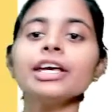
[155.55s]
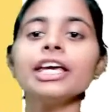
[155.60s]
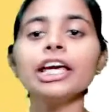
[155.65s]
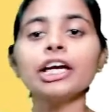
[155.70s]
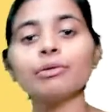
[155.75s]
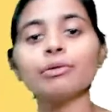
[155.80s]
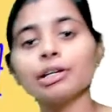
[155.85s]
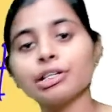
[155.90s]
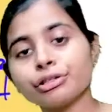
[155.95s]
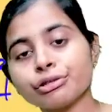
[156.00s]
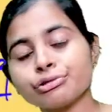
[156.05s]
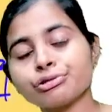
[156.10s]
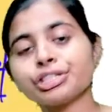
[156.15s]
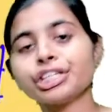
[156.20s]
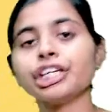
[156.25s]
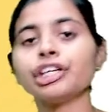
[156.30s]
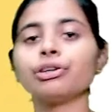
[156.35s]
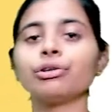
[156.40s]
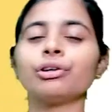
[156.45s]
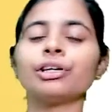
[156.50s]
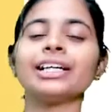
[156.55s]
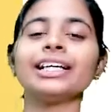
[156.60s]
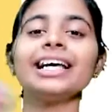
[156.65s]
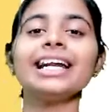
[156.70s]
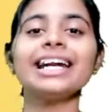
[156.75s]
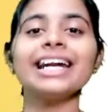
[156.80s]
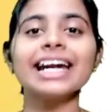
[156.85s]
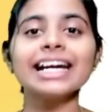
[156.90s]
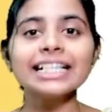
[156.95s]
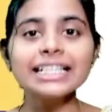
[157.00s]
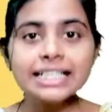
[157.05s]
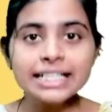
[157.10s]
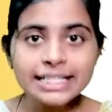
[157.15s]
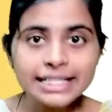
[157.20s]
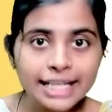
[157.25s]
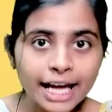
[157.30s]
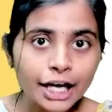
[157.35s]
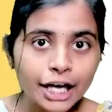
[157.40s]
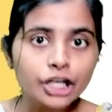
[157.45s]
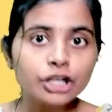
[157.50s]
ஈக்குவல் டு ஜீரோன்னு ரெண்டு
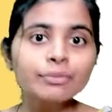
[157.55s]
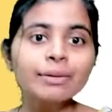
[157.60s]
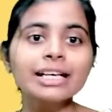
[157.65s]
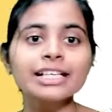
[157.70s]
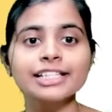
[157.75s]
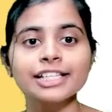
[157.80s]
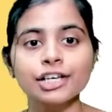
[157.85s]
சைடுமே